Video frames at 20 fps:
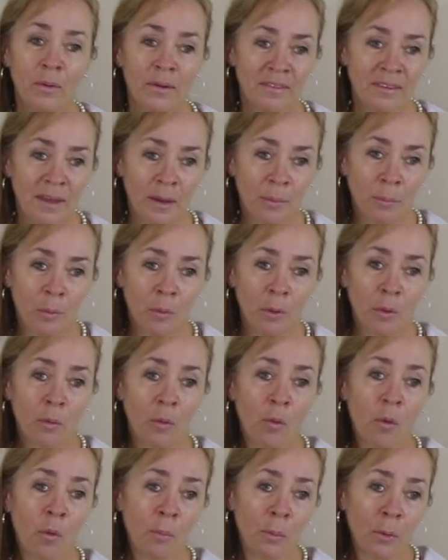exemplo é um
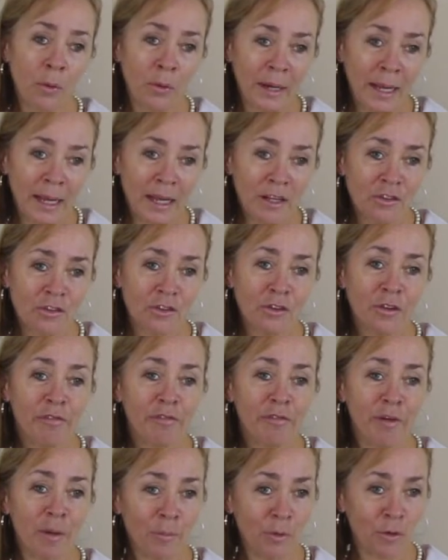componente
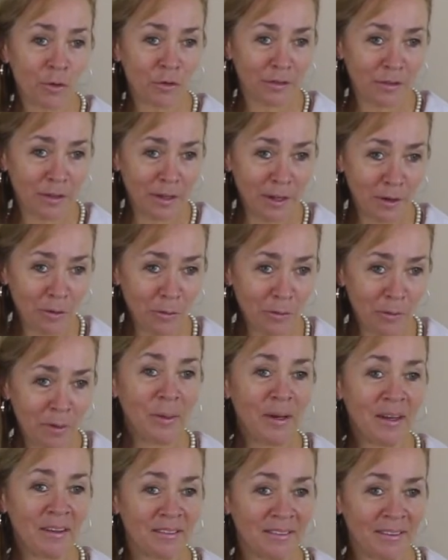famosinho
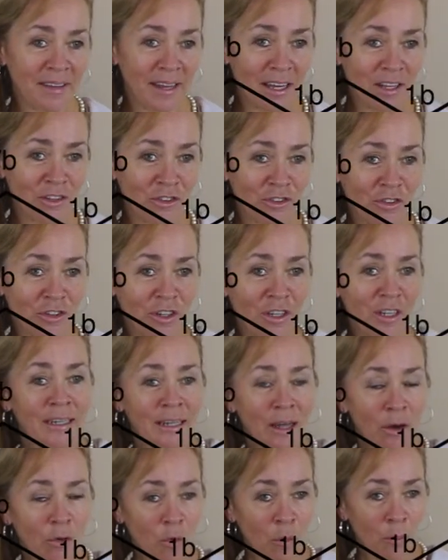presente
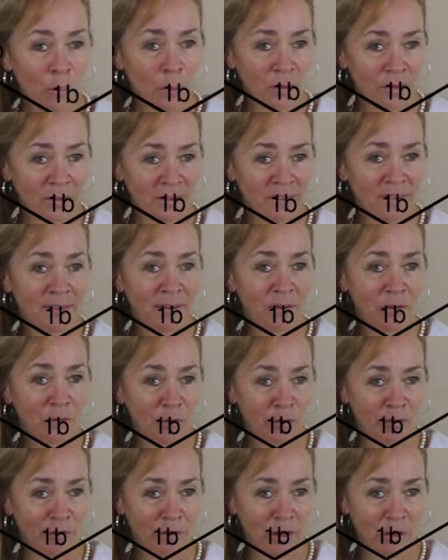na composição
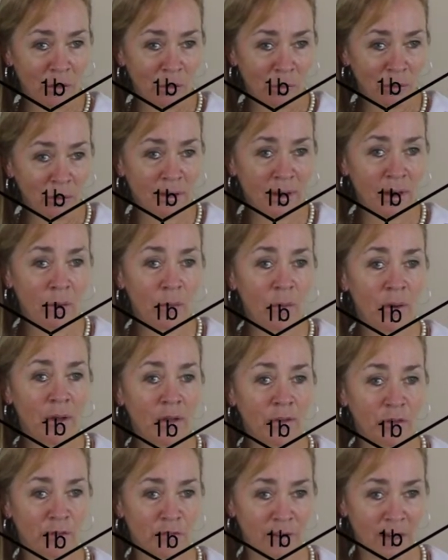do vinho, que é o
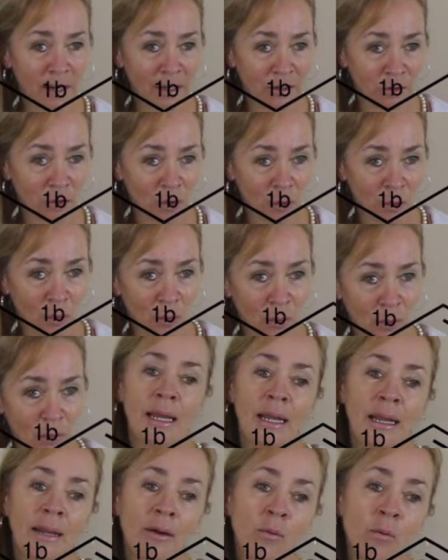resveratrol.
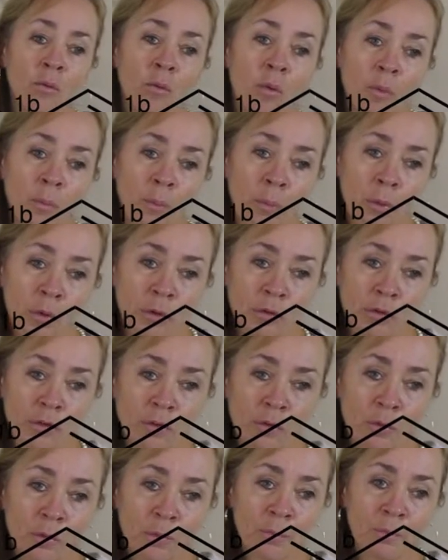Ele é um composto
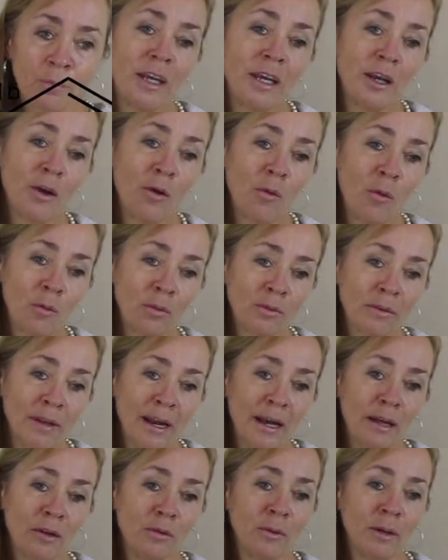composto
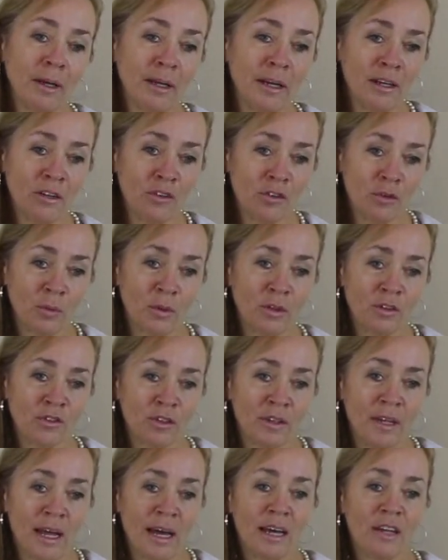encontrado em grande
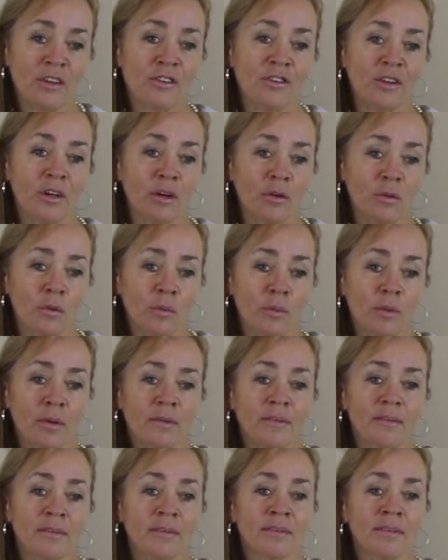quantidade em
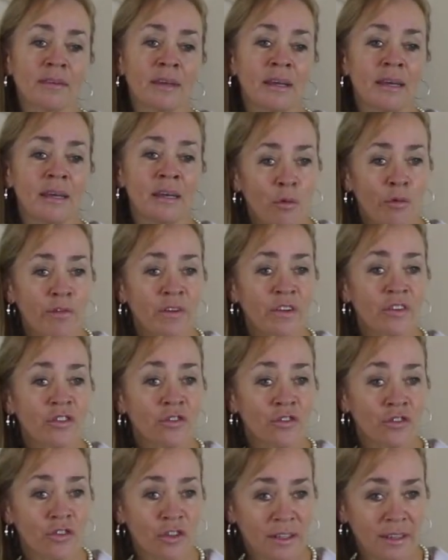algumas
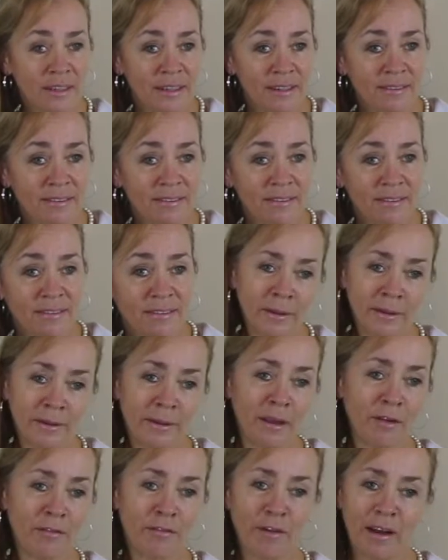uvas tintas e
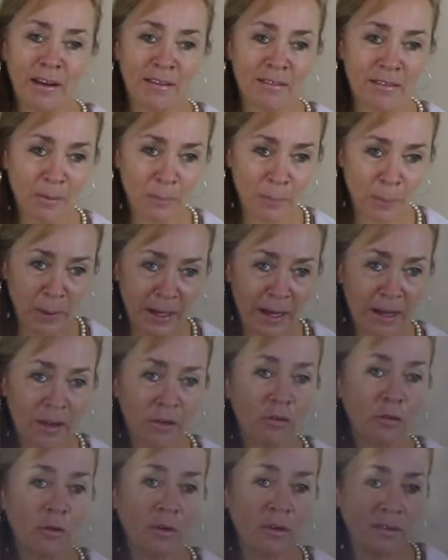tem várias
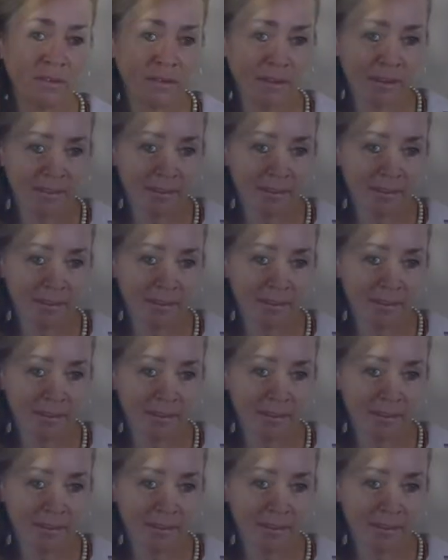implicações na